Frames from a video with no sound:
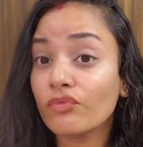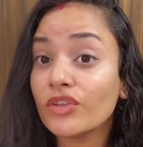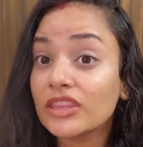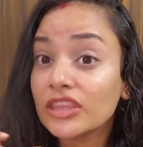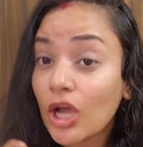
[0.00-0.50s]

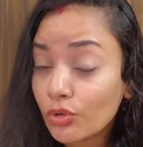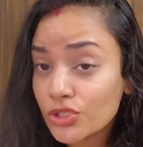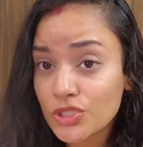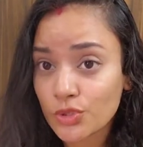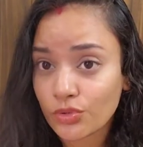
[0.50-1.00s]

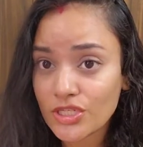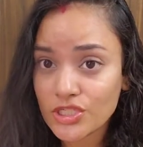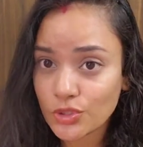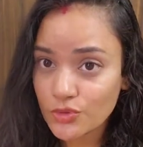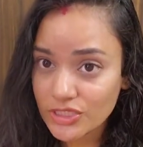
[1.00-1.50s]
विदाउट
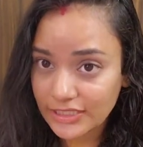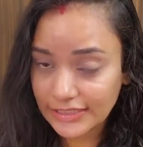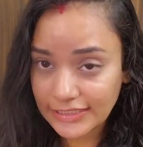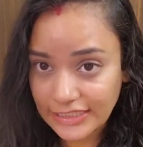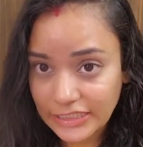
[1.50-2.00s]
स्टोरेज यूज
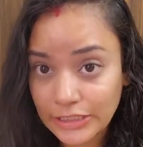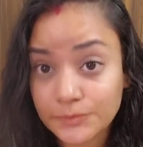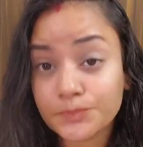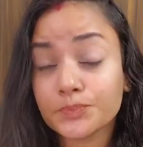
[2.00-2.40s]
करने के लिए